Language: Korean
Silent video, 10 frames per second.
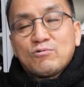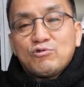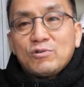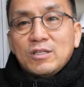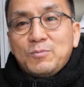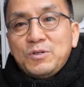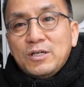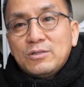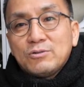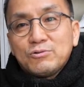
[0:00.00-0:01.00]
중간에
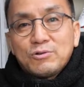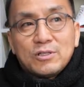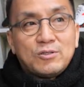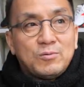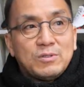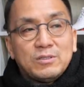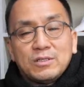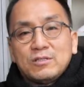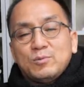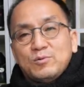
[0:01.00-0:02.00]
비어 있는 구조 같으면
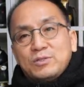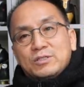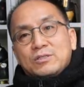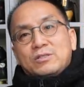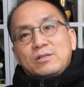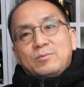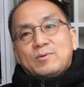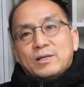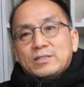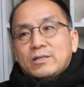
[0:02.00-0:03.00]
이제 그 부분에서는
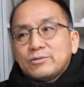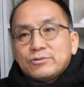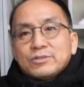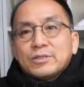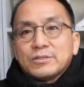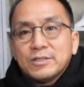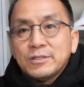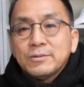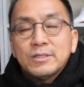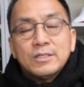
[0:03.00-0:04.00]
슬립이 발생할 수 있어서